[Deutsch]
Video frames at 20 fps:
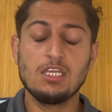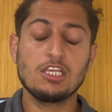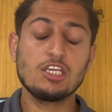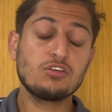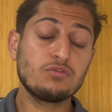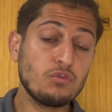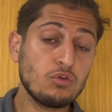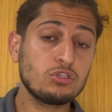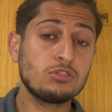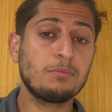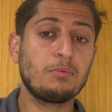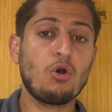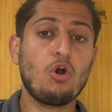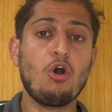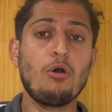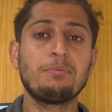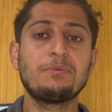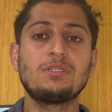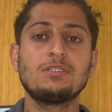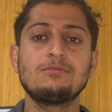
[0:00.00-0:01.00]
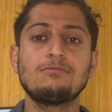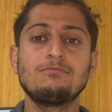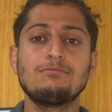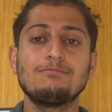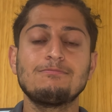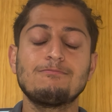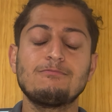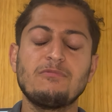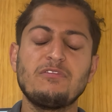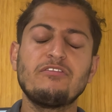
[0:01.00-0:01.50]
Ich würde behaupten,
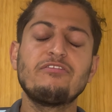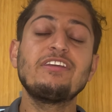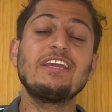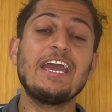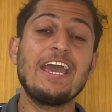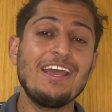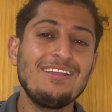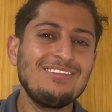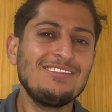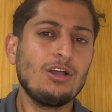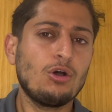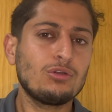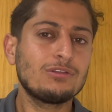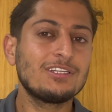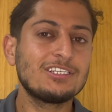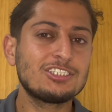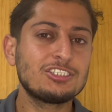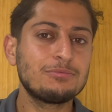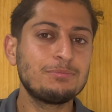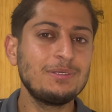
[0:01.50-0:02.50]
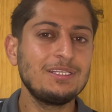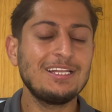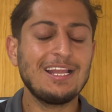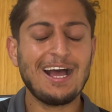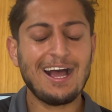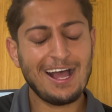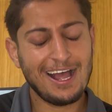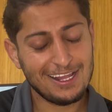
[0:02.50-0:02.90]
wir hätten auch das Spiel